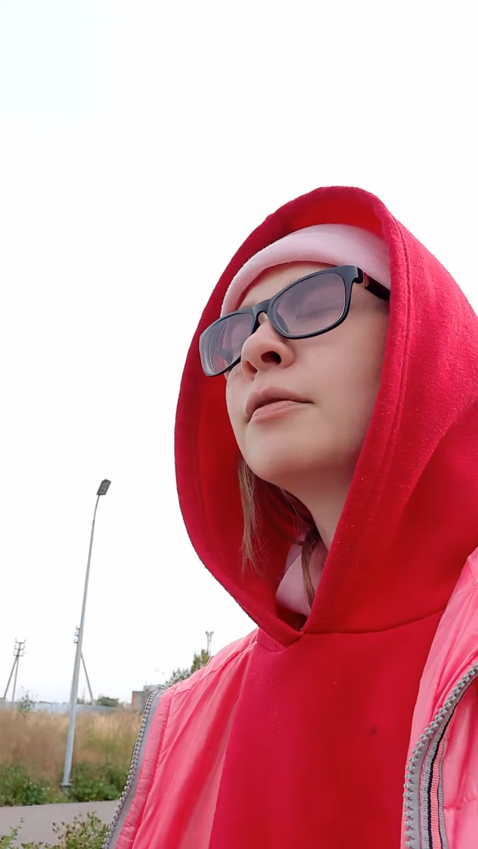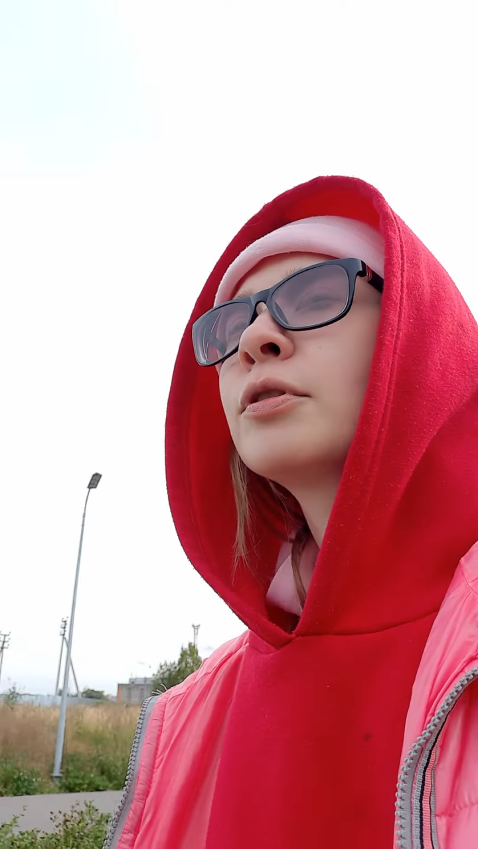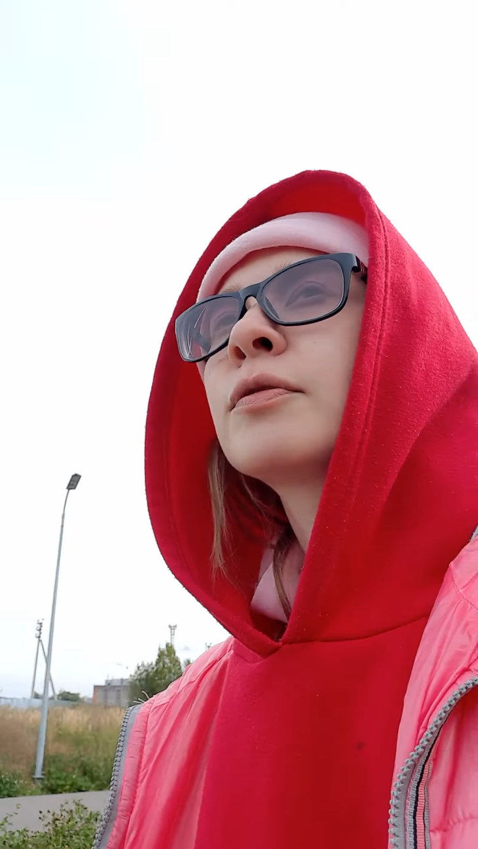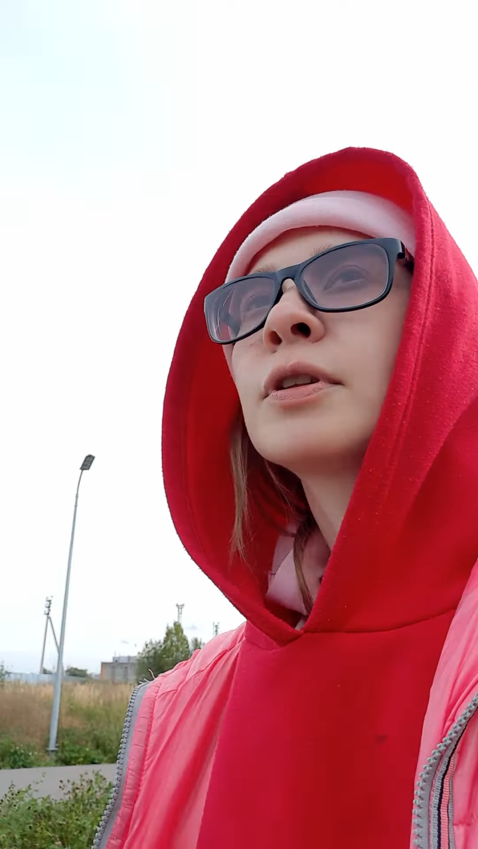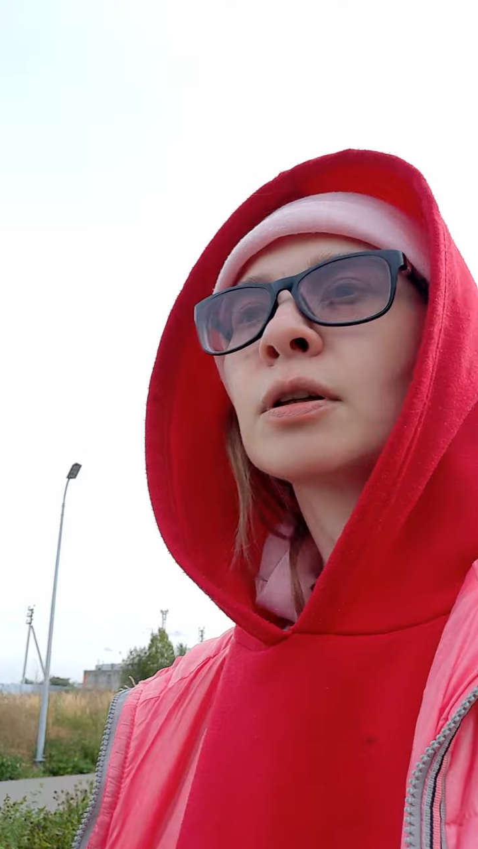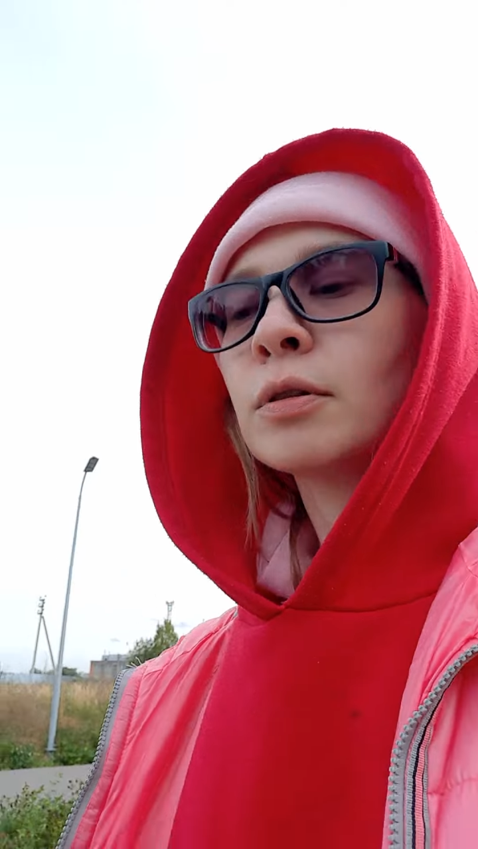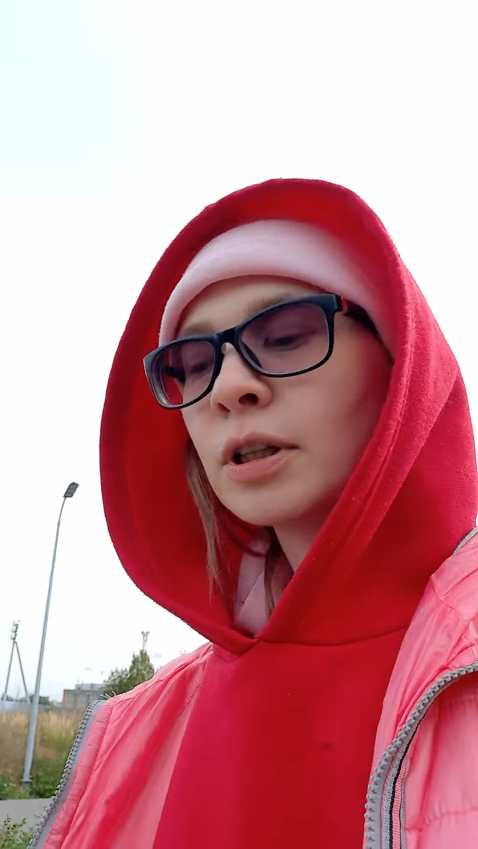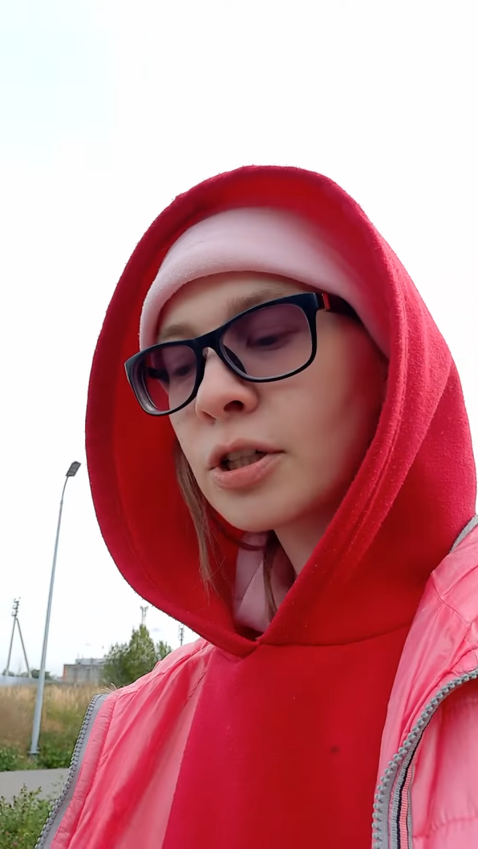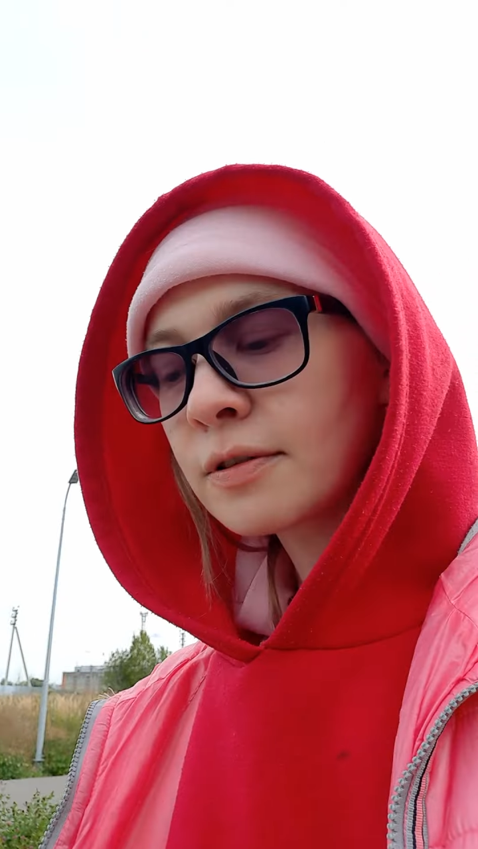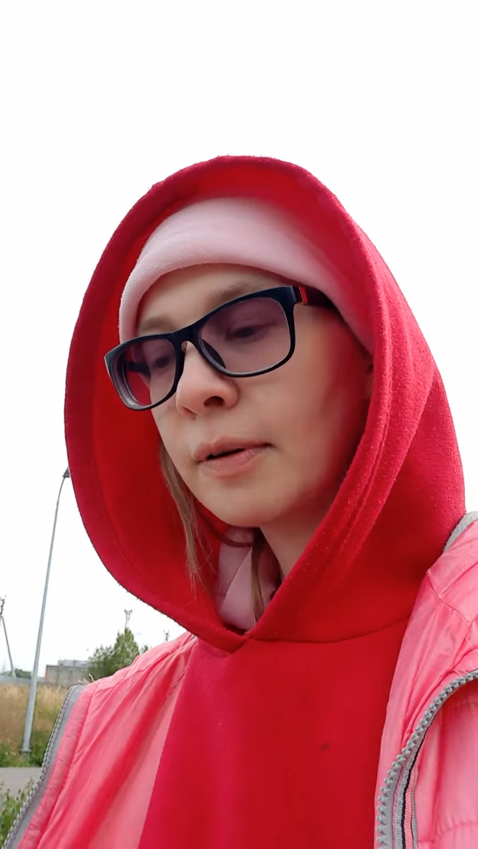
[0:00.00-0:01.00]
Вот второе
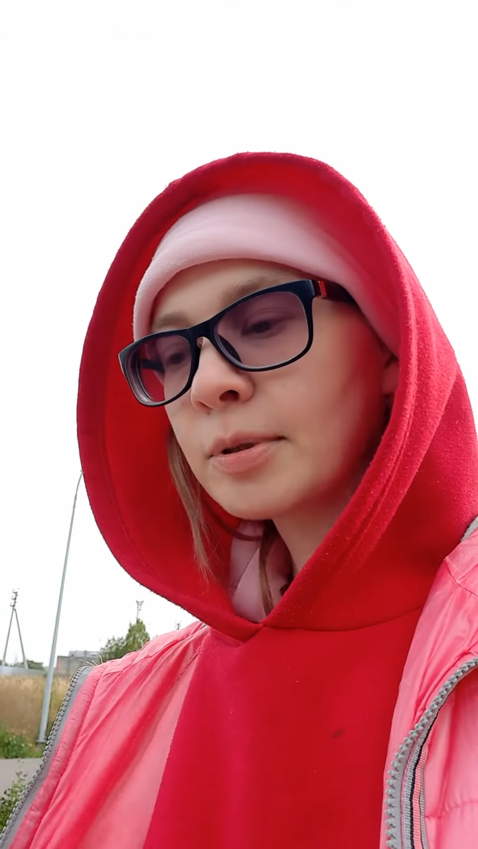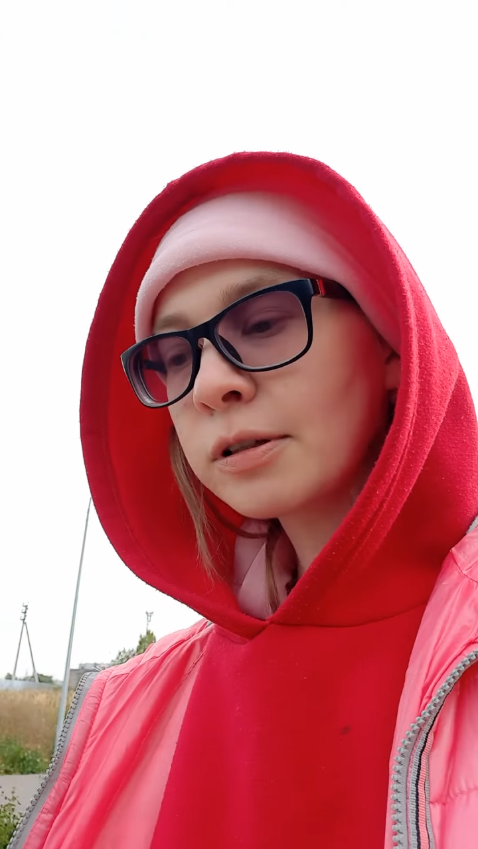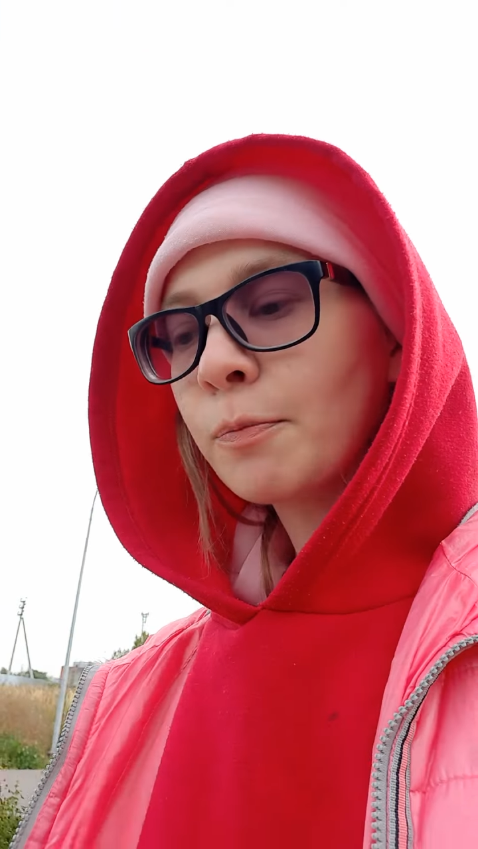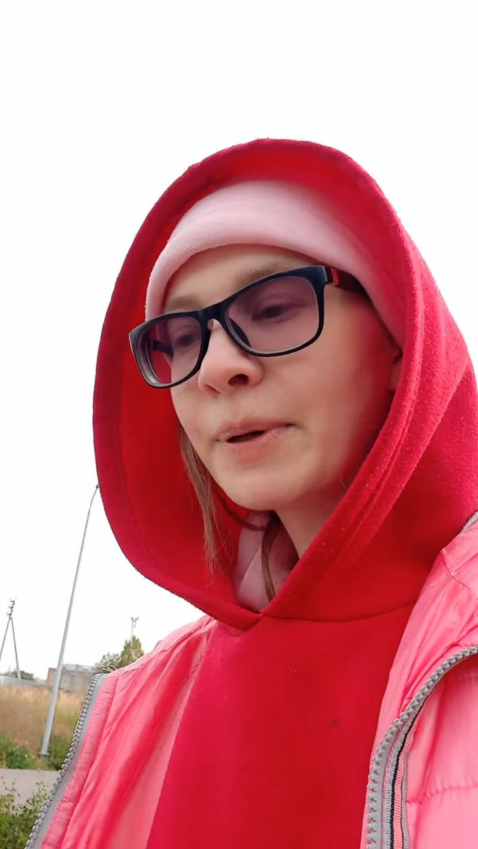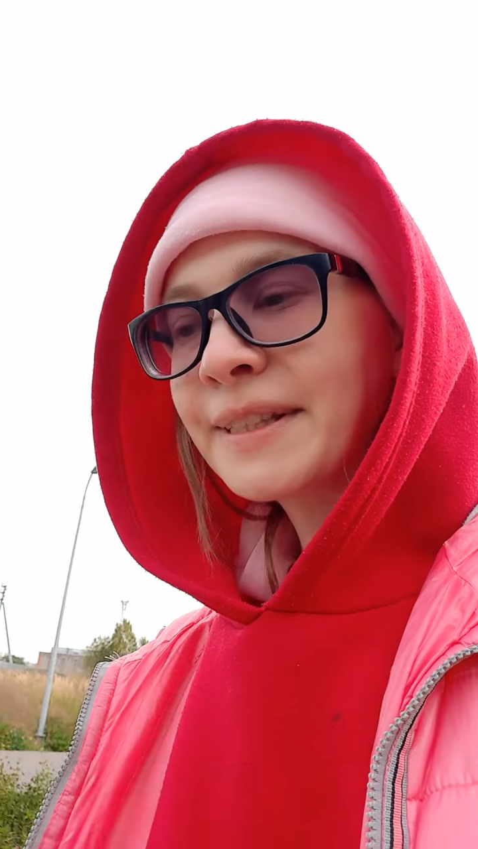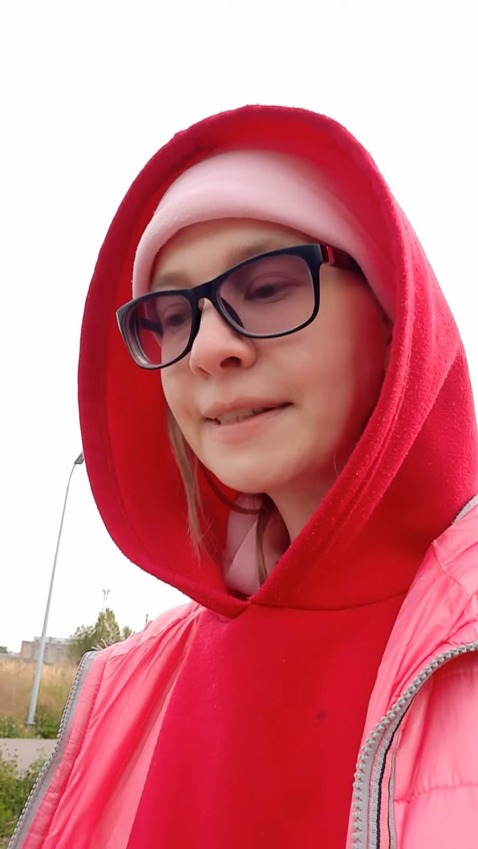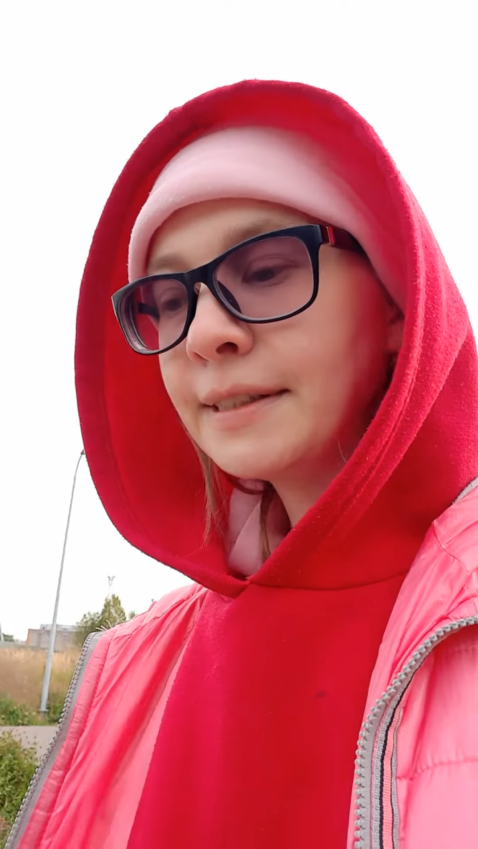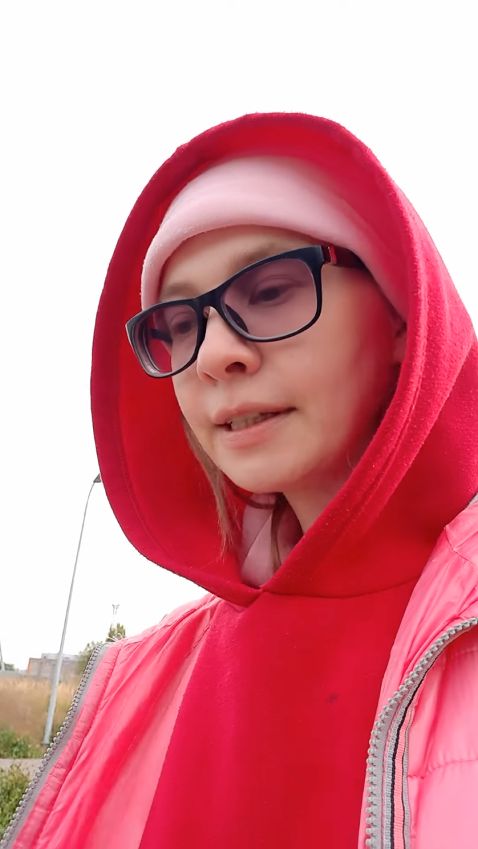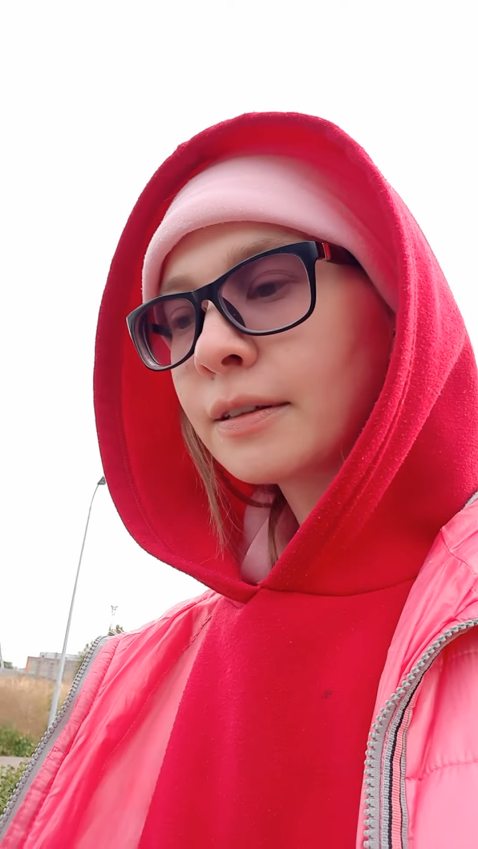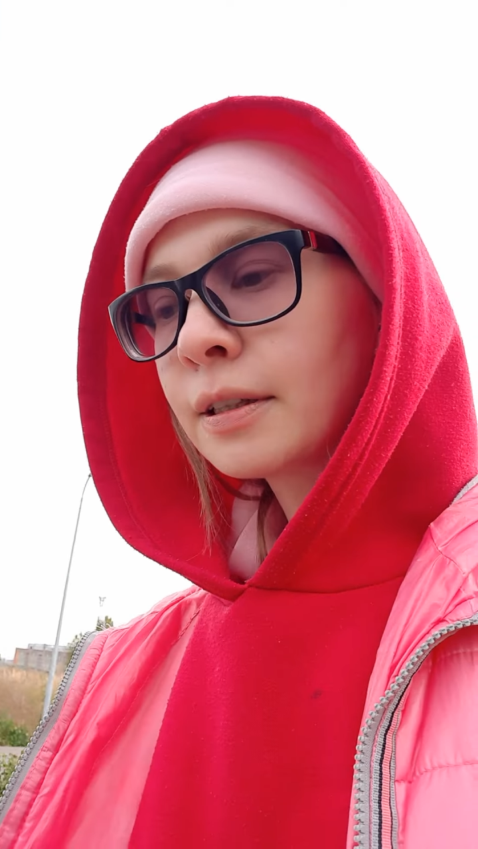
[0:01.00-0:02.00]
наше с вами слово,
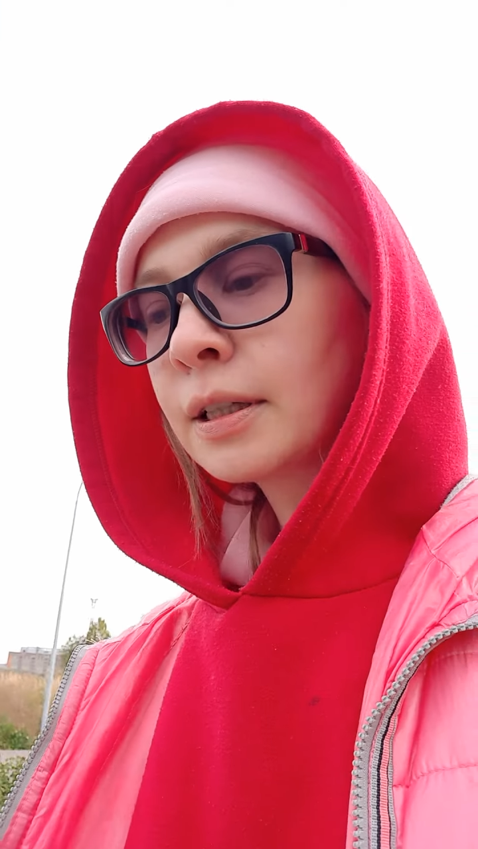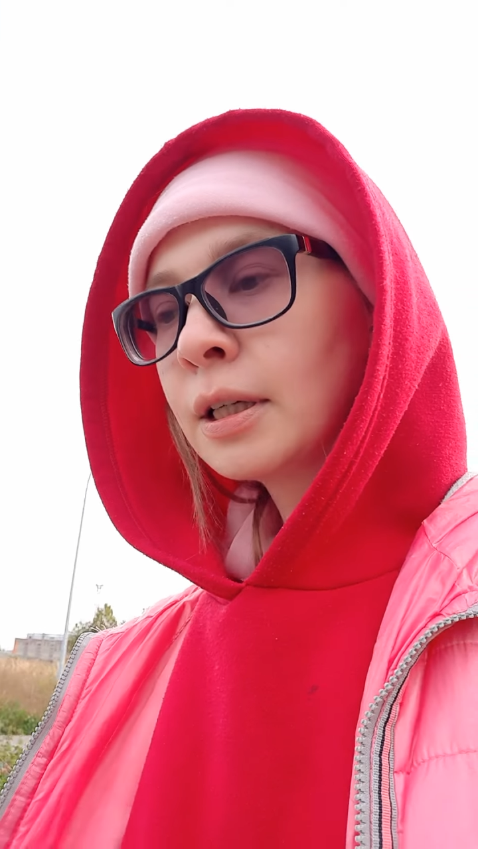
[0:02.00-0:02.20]
прецедент.